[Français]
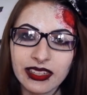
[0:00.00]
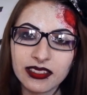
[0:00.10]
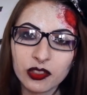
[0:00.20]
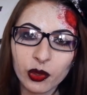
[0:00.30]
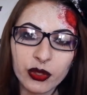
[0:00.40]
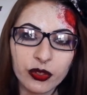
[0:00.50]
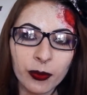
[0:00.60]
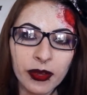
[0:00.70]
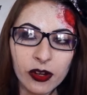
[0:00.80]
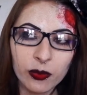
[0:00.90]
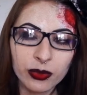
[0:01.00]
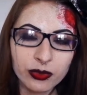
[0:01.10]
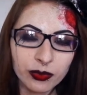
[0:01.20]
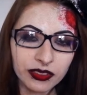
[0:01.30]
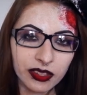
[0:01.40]
Si je ressens pas le
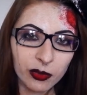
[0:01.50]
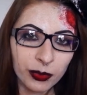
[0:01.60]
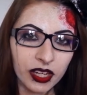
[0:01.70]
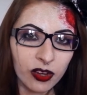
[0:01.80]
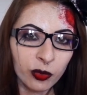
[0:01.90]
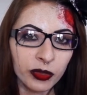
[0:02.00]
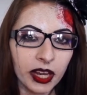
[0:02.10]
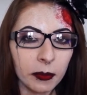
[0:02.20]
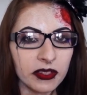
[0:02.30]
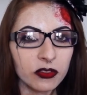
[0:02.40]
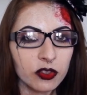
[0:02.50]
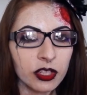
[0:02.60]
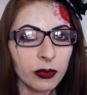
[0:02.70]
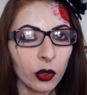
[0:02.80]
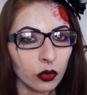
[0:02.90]
besoin d'allumer la lumière parce que j'ai
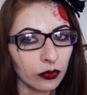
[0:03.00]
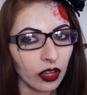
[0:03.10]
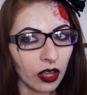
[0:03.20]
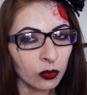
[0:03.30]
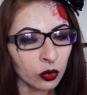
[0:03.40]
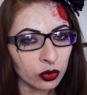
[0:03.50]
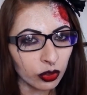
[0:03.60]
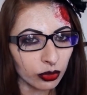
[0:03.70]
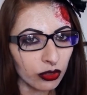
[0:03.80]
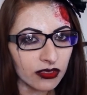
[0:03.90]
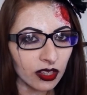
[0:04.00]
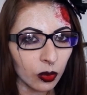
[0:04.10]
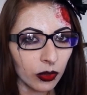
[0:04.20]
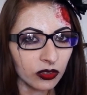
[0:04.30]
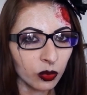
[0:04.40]
peur de voir un monstre dans un
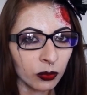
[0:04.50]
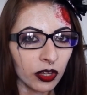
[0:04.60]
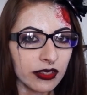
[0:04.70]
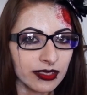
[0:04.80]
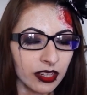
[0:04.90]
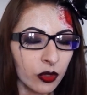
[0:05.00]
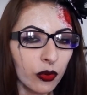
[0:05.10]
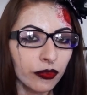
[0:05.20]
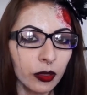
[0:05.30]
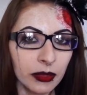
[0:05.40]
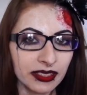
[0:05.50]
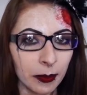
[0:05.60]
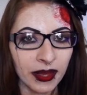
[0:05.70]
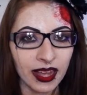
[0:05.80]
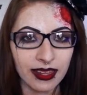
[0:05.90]
coin d'ombre, c'est que le film n'était
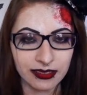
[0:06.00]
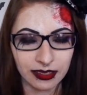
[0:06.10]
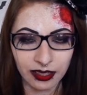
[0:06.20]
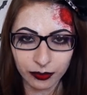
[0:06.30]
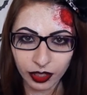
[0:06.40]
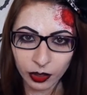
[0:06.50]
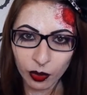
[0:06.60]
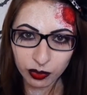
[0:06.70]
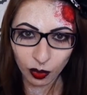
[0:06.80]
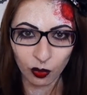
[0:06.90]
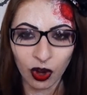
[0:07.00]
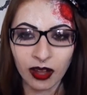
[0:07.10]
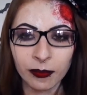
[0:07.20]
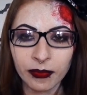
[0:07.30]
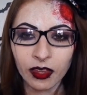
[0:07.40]
pas assez effrayant pour
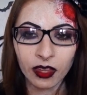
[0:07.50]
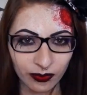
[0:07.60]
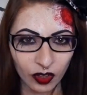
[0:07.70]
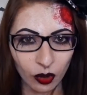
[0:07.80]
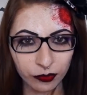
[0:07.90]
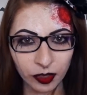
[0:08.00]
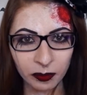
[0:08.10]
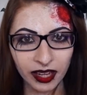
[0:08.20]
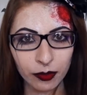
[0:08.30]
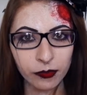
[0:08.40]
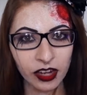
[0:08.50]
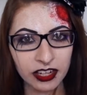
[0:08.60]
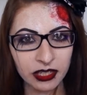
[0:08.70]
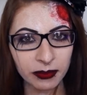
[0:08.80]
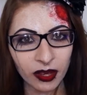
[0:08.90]
moi. Enfin bref, là
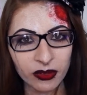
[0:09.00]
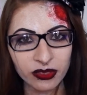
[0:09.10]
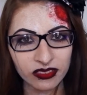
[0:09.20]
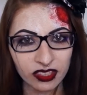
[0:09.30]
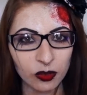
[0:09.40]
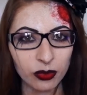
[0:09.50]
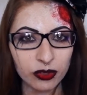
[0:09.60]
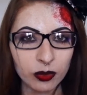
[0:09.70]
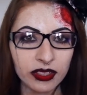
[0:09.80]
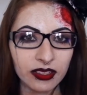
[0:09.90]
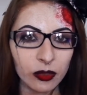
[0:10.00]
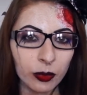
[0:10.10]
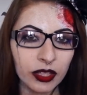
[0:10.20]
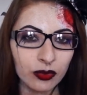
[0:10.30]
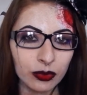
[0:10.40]
j'ai pas ressenti le besoin
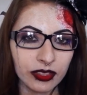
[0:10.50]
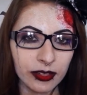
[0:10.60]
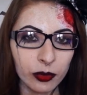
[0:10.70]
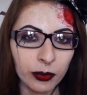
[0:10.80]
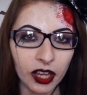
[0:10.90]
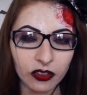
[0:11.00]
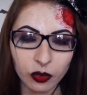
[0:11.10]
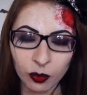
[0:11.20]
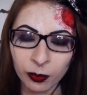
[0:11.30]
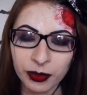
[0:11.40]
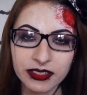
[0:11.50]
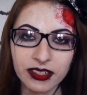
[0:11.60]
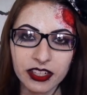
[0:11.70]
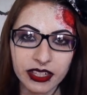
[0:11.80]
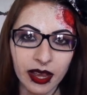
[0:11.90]
d'allumer toutes les lumières sur mon
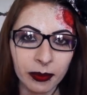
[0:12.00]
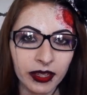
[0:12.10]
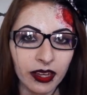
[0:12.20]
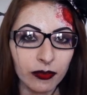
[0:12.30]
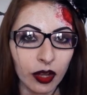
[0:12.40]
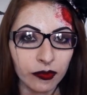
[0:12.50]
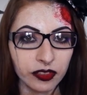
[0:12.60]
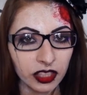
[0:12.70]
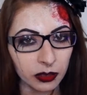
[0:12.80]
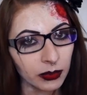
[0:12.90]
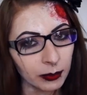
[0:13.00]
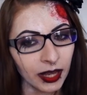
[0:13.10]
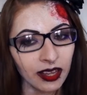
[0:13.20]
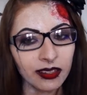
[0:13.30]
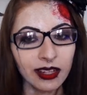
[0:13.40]
passage après avoir fini
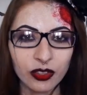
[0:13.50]
Mama,